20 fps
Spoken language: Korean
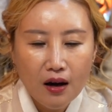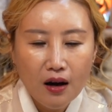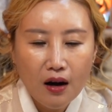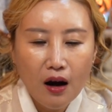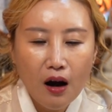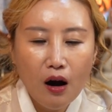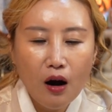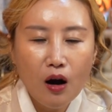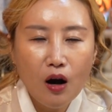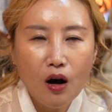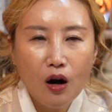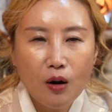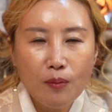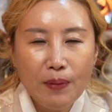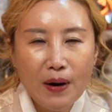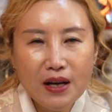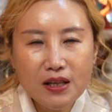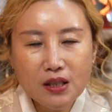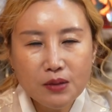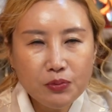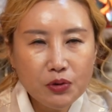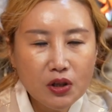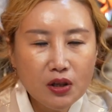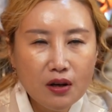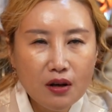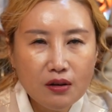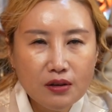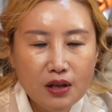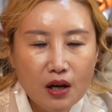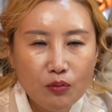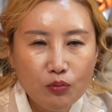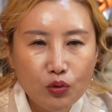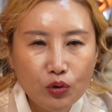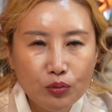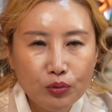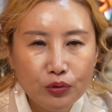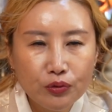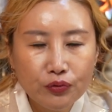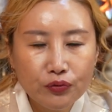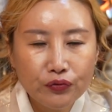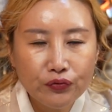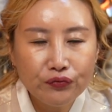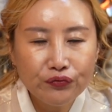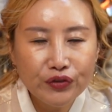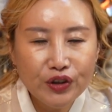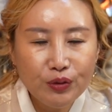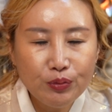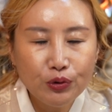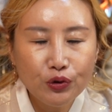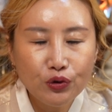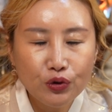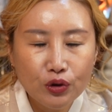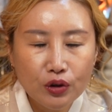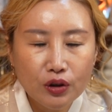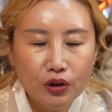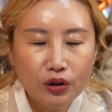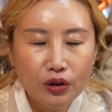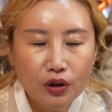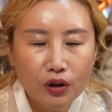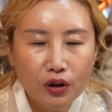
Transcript: 어, 87년생 부분 이분들은